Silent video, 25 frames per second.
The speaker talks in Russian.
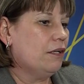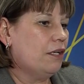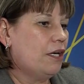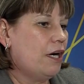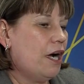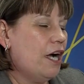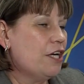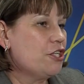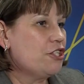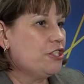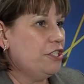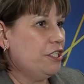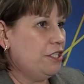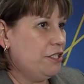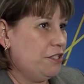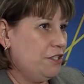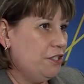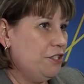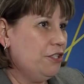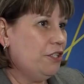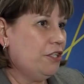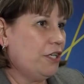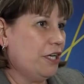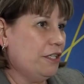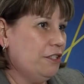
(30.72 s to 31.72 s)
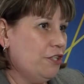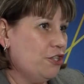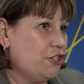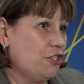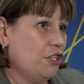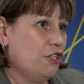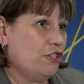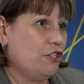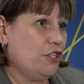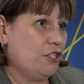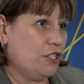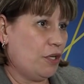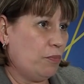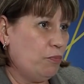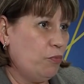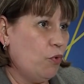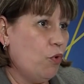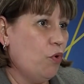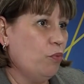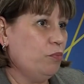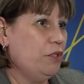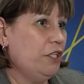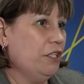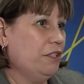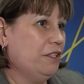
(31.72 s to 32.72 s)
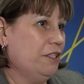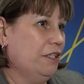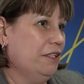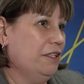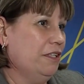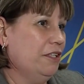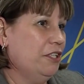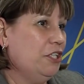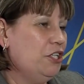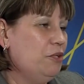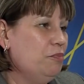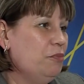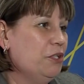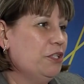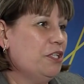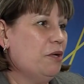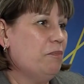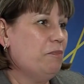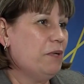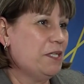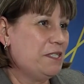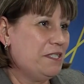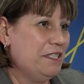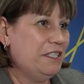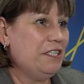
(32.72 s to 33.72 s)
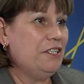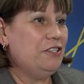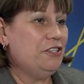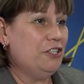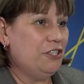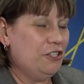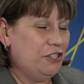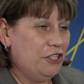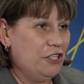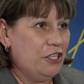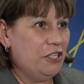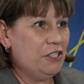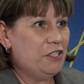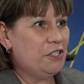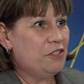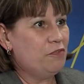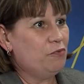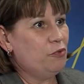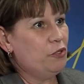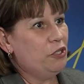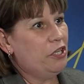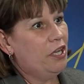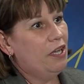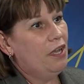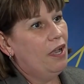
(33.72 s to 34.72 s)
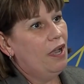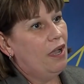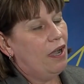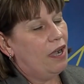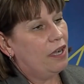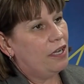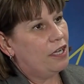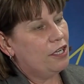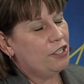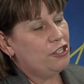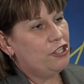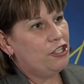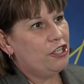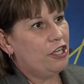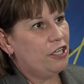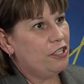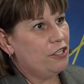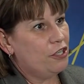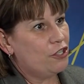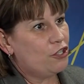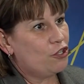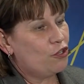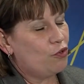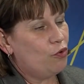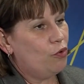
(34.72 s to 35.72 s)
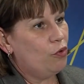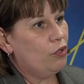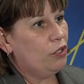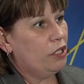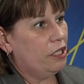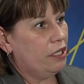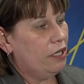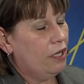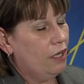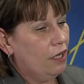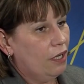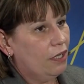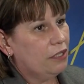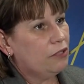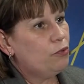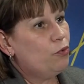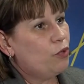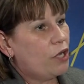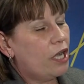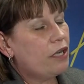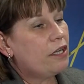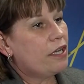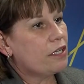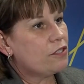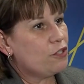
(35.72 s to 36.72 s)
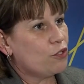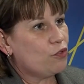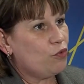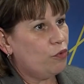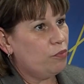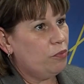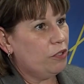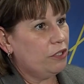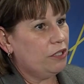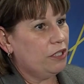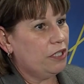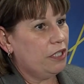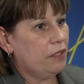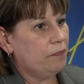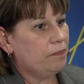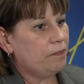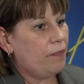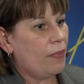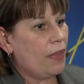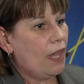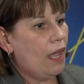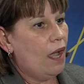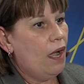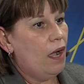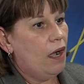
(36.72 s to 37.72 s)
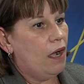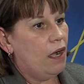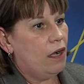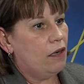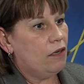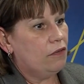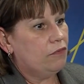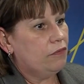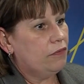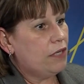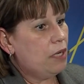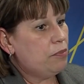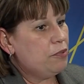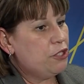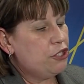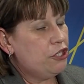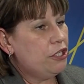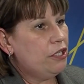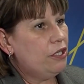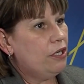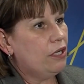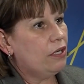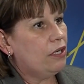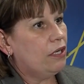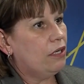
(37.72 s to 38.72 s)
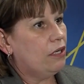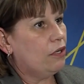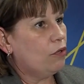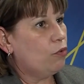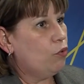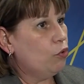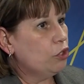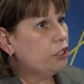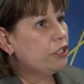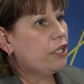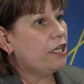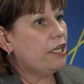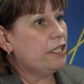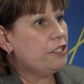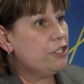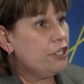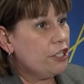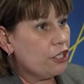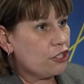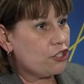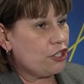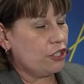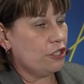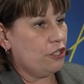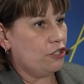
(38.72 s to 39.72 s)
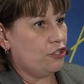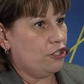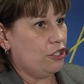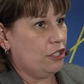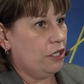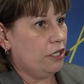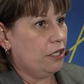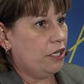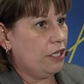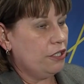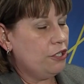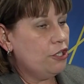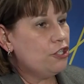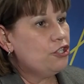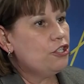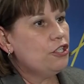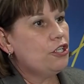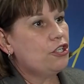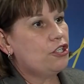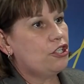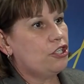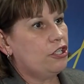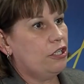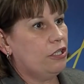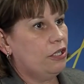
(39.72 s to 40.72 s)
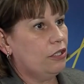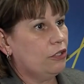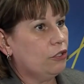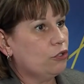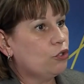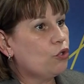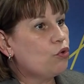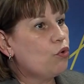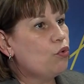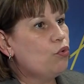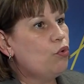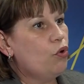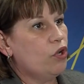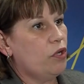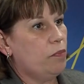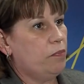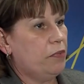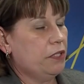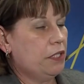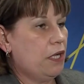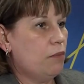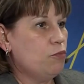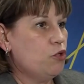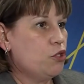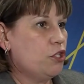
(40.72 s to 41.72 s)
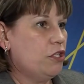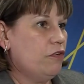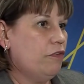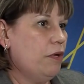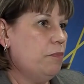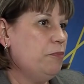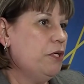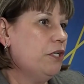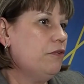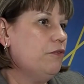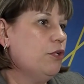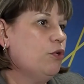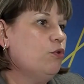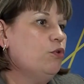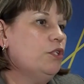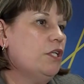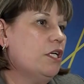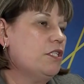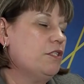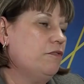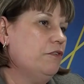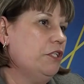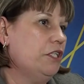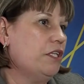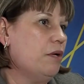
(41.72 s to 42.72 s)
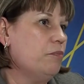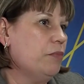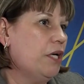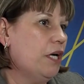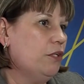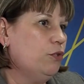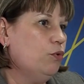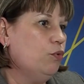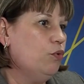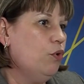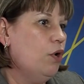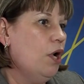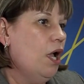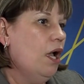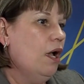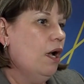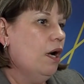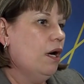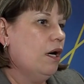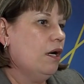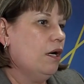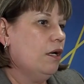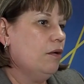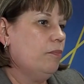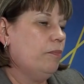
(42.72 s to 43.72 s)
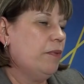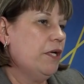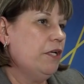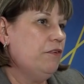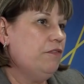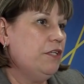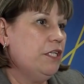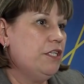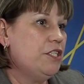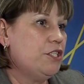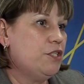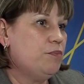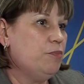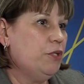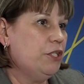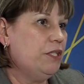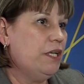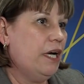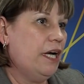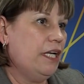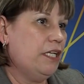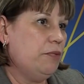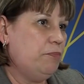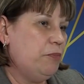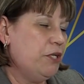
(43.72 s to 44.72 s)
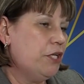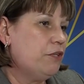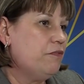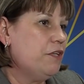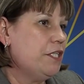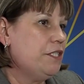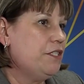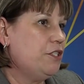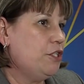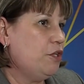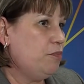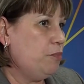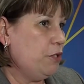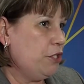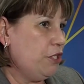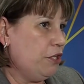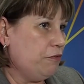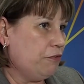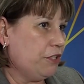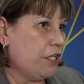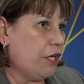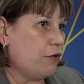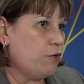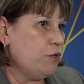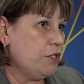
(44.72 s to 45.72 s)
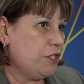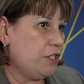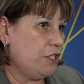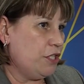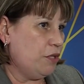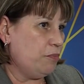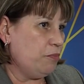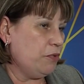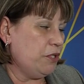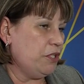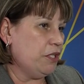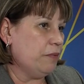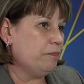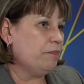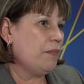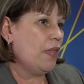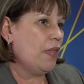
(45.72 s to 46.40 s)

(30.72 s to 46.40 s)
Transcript: Каждый из них, конечно же, запомнит именно последний день свой окончания школы, ну, как особенный. А, вообще а, год, конечно же, конечно же, другой, потому что, во-первых, у нас в этом году а, появились медали первой степени и второй степени.